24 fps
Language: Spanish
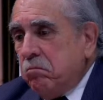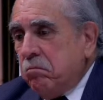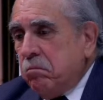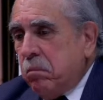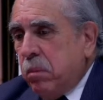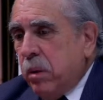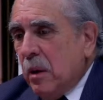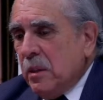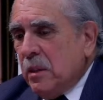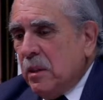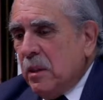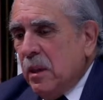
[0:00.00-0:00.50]

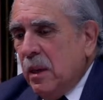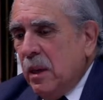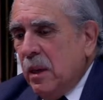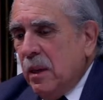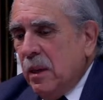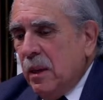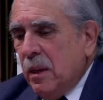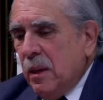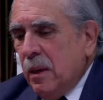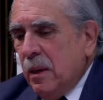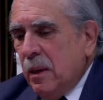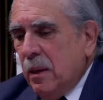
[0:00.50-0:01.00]
pues
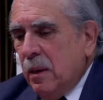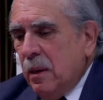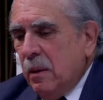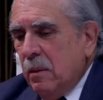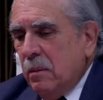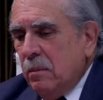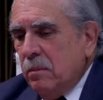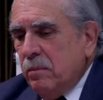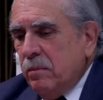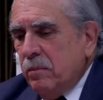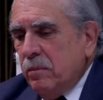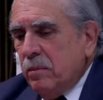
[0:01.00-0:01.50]
el,
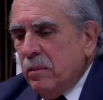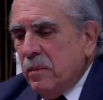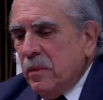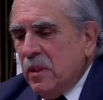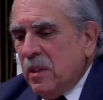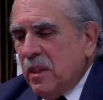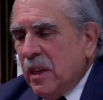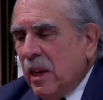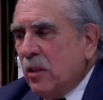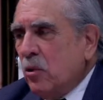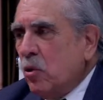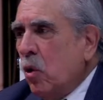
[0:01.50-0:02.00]

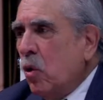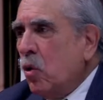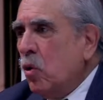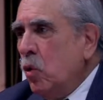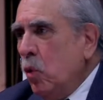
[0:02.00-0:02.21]
sector